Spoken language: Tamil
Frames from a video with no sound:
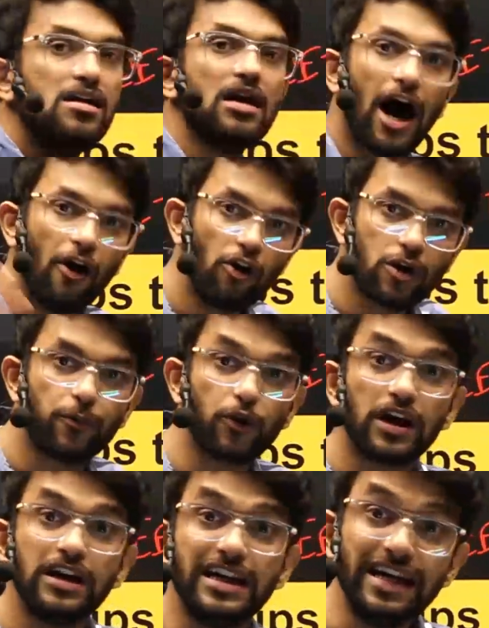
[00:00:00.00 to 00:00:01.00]
அவுட்புட்
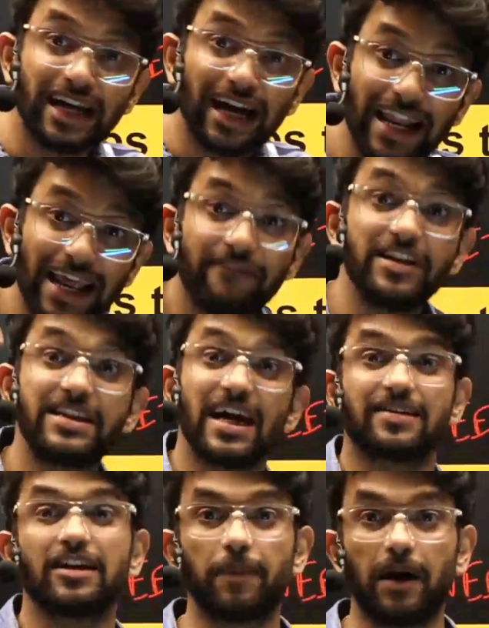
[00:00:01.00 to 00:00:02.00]
நீங்களே
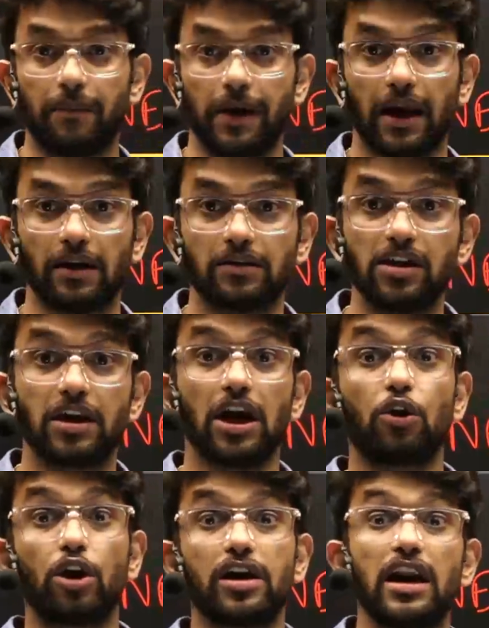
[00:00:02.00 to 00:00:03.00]
வித்தியாசத்தை பார்ப்பீங்க சார் என்
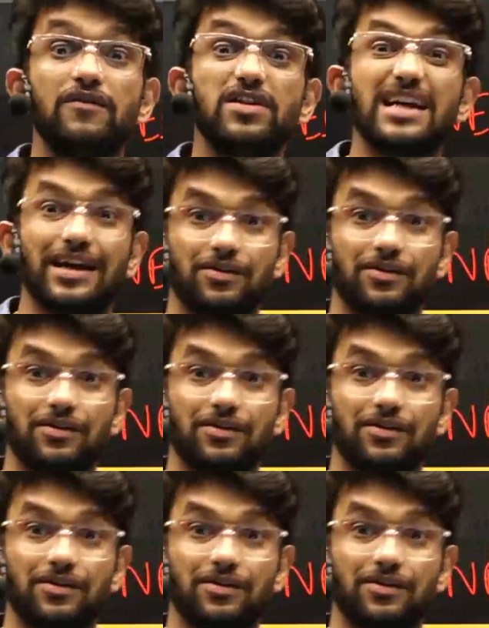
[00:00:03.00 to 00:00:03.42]
கூட நல்ல வித்தியாசம்